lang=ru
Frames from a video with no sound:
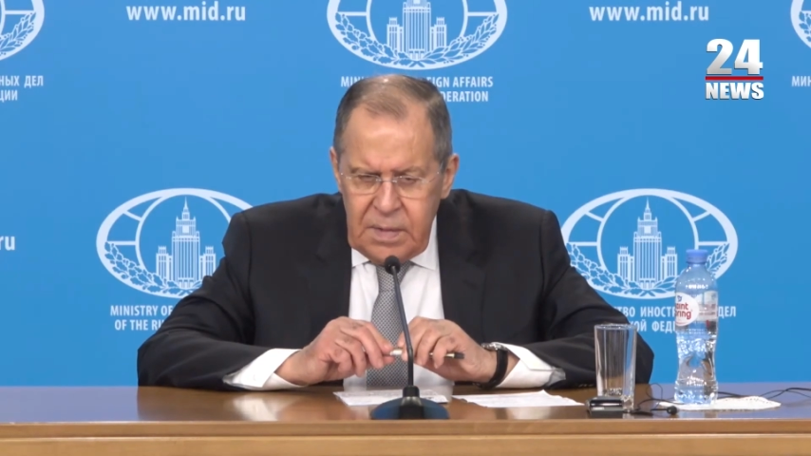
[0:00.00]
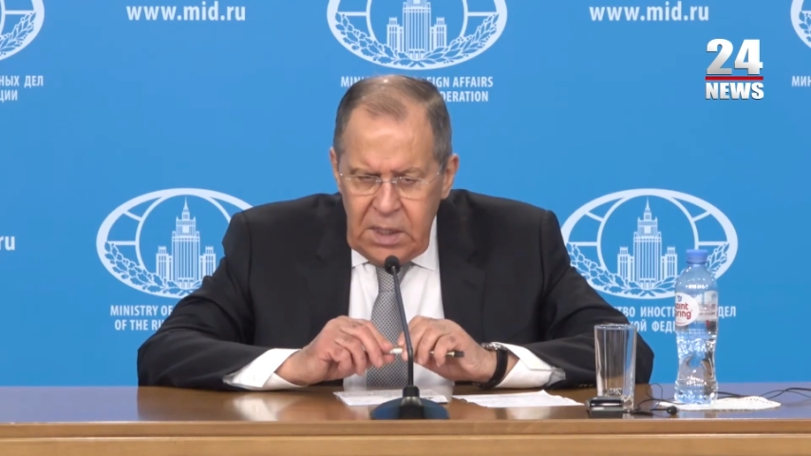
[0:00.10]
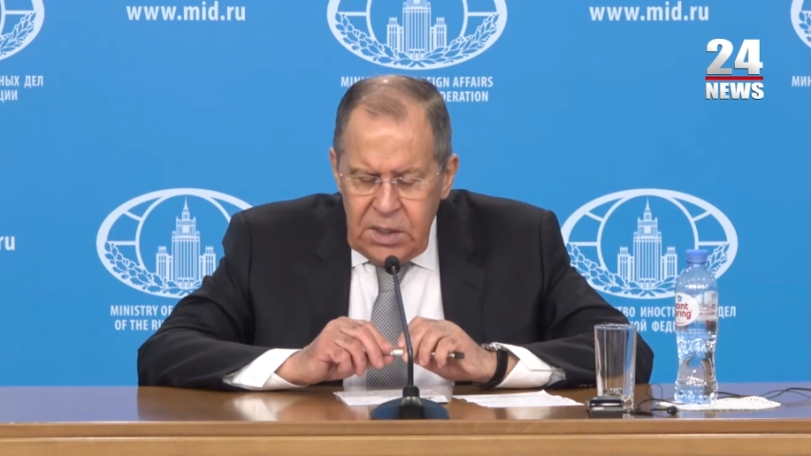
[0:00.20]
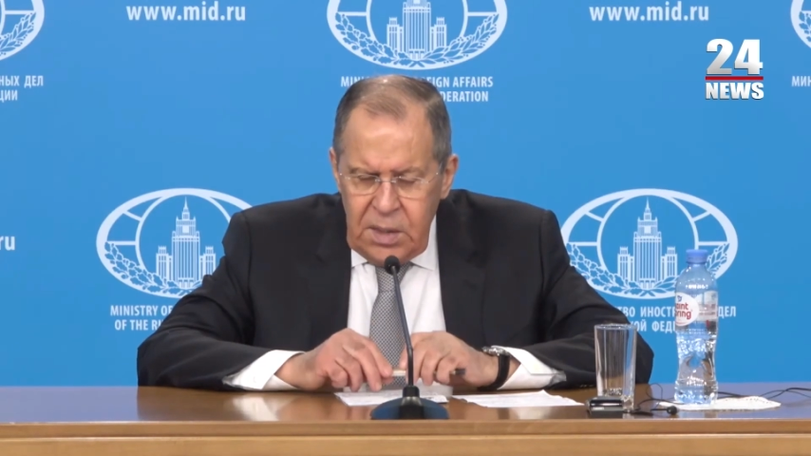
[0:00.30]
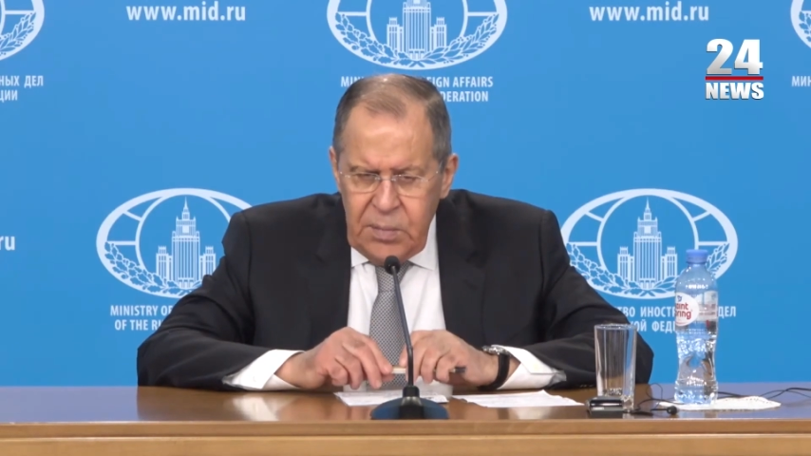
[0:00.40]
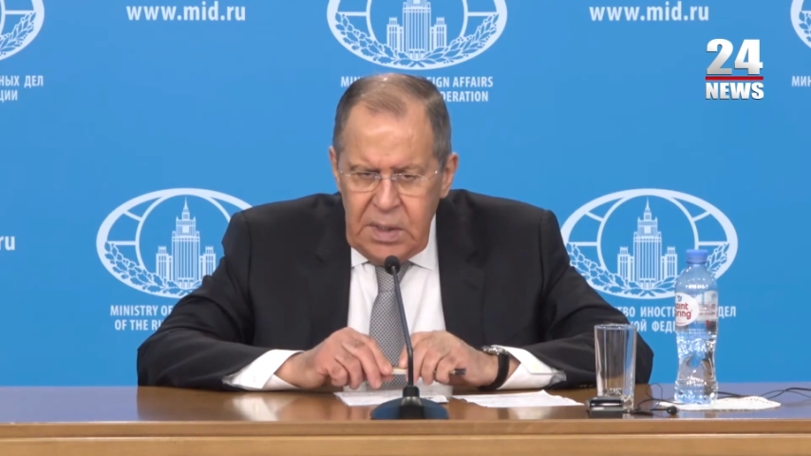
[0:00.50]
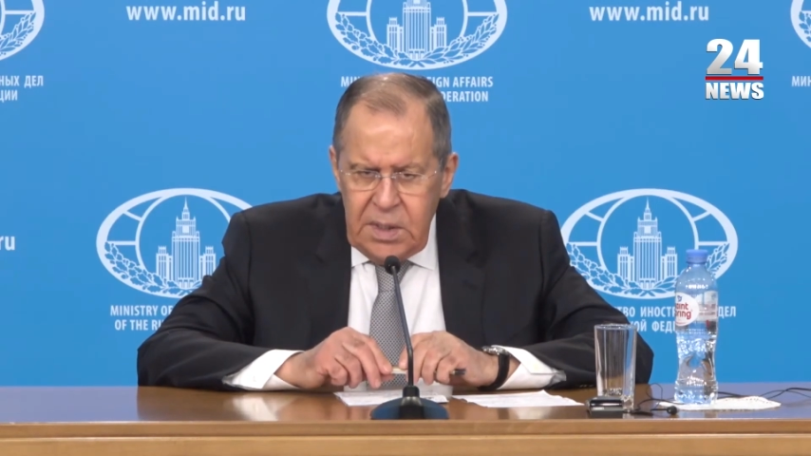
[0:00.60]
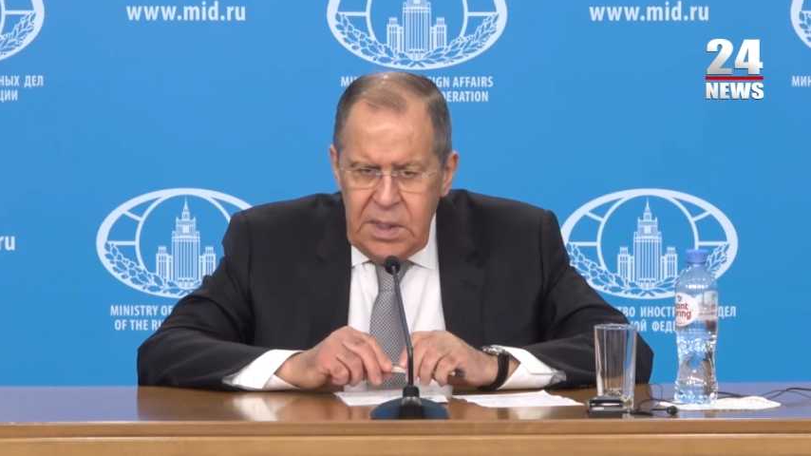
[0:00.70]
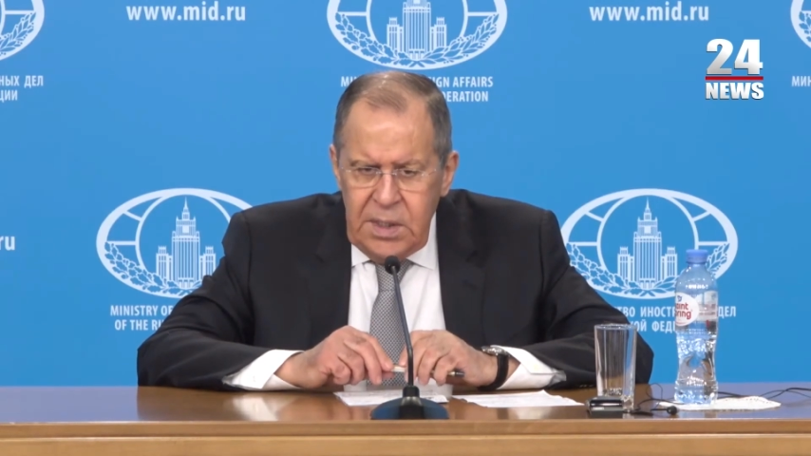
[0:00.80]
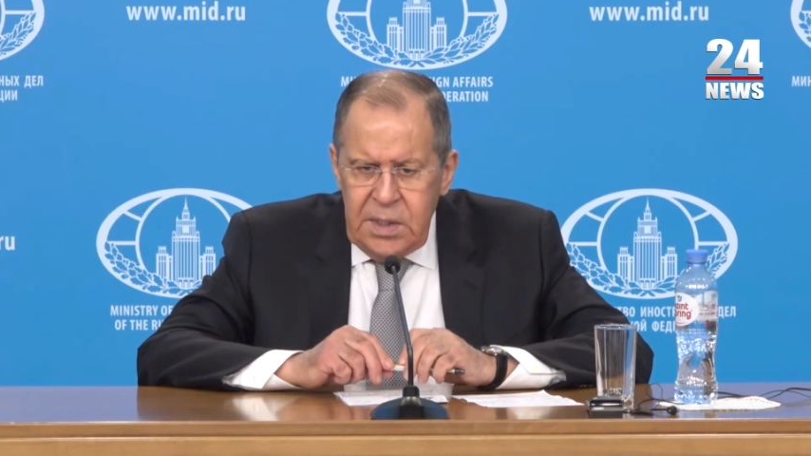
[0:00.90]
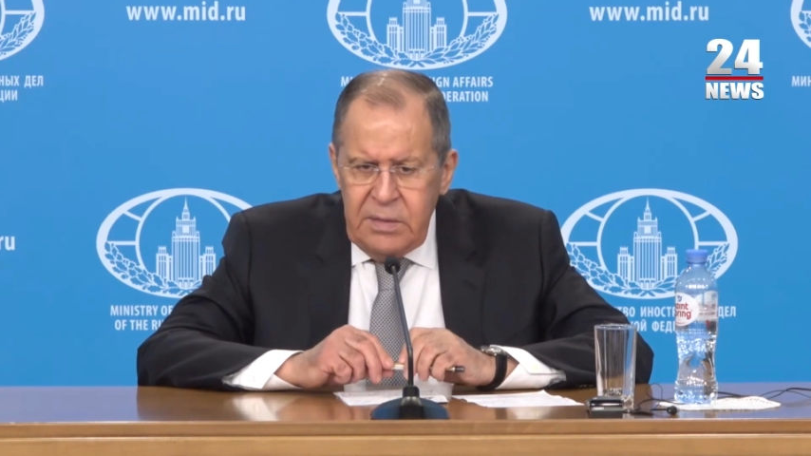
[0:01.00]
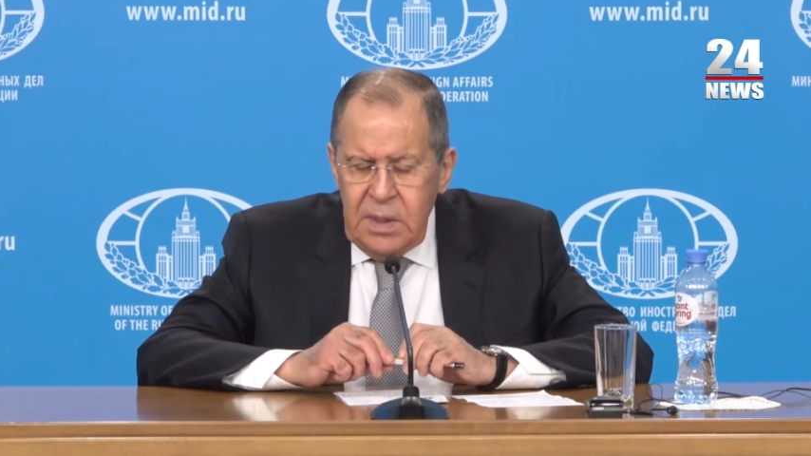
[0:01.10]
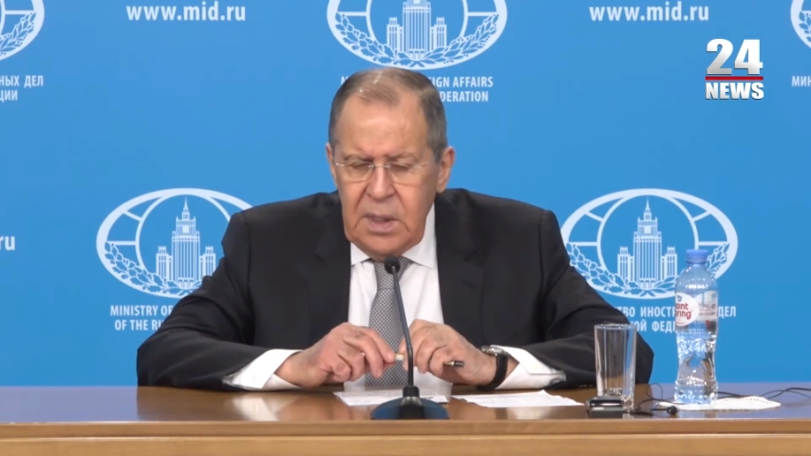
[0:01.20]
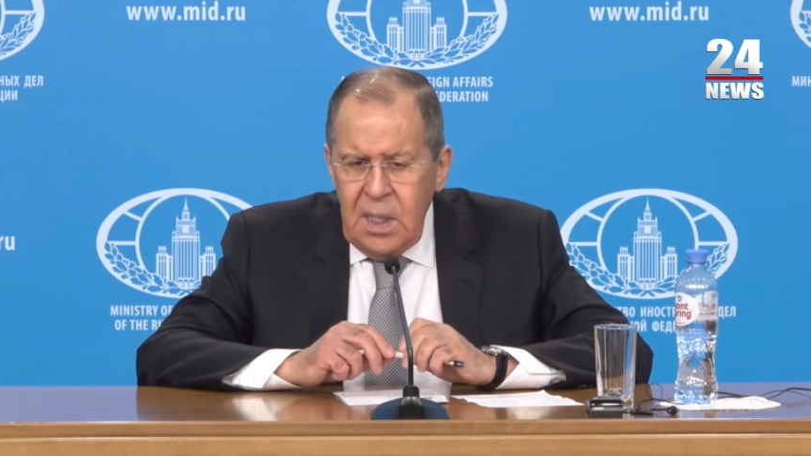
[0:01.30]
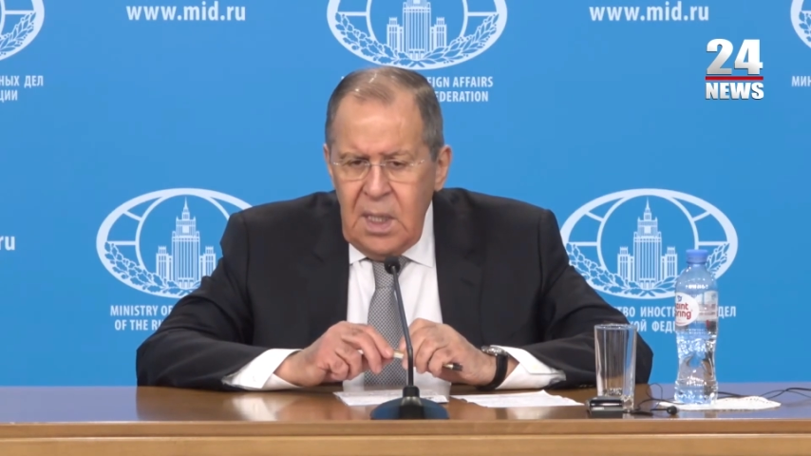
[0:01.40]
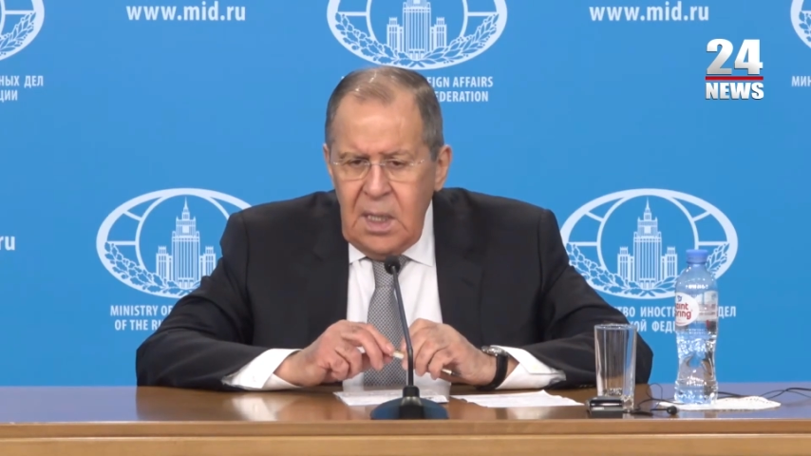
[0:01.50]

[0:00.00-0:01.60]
враждебных действий,